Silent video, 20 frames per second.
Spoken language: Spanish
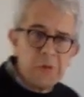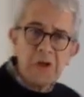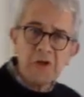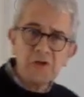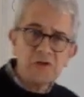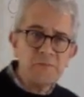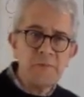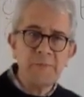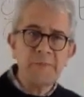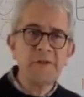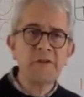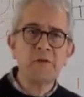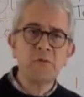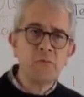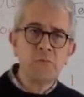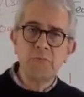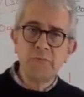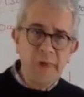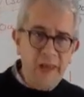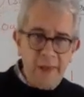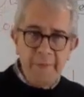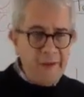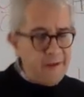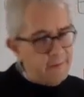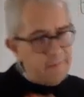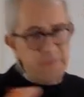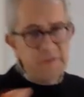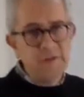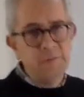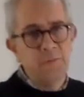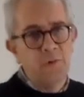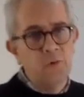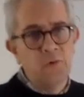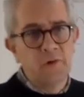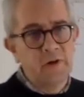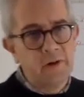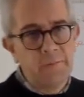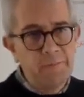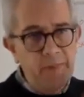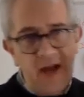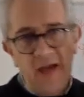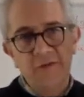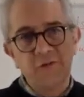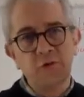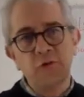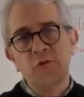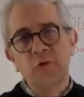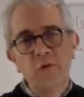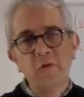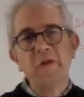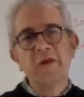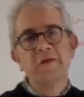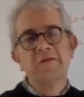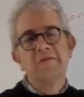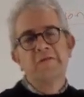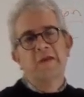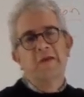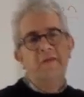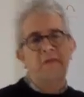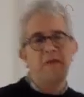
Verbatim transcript: bueno, simplemente un brevísimo repaso ¿no? de esta